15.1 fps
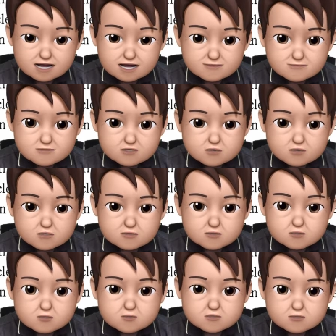
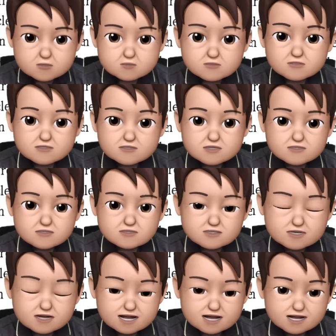감정적으로
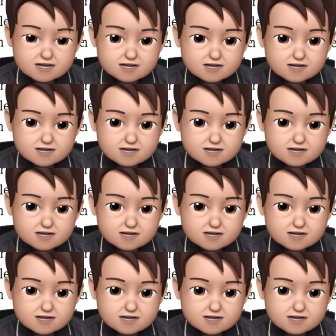충전되었을 때,